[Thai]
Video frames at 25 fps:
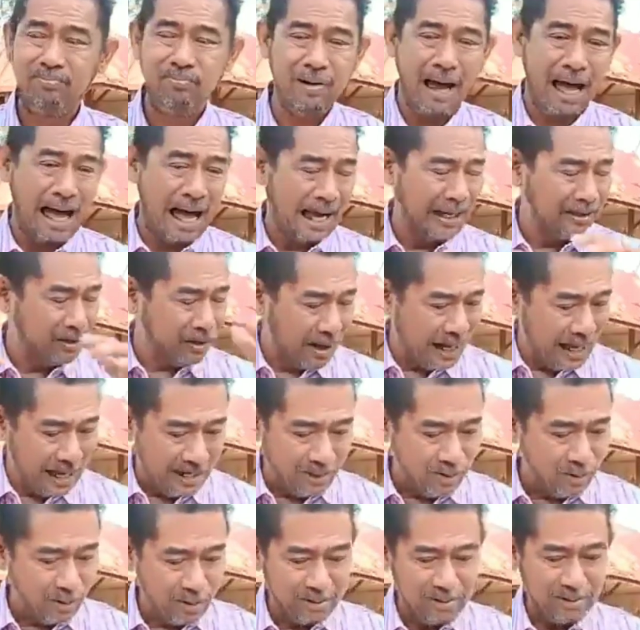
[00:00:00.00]
หลายต่อหลาย
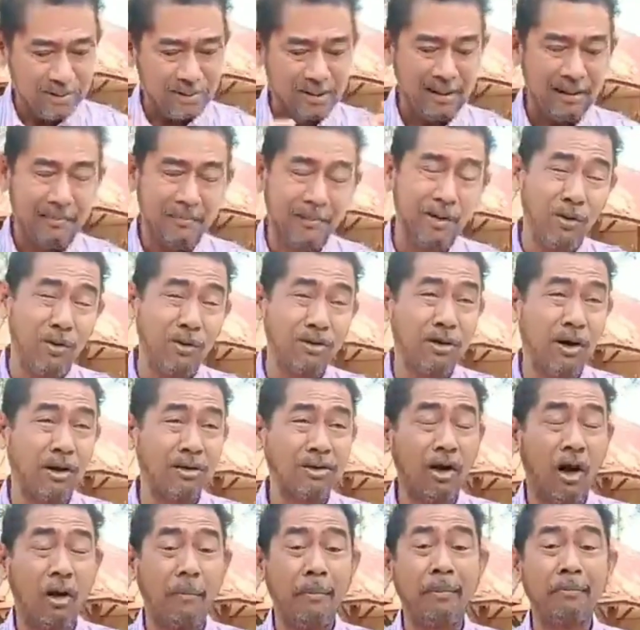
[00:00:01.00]
คนที่มาลงส
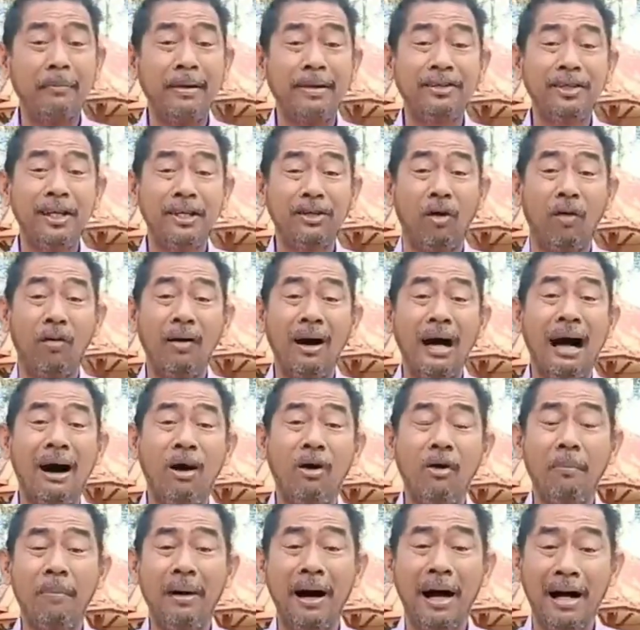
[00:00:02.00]
สออมันเป็นสิทธิ์ของเขา
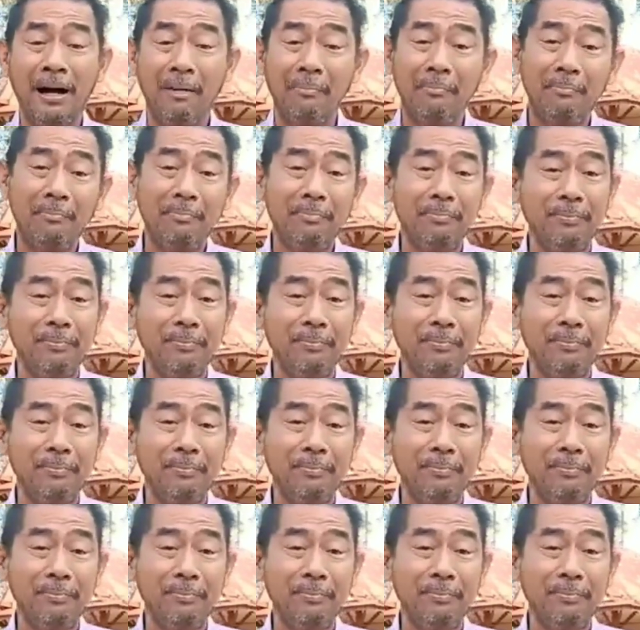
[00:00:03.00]
เปล่าครับ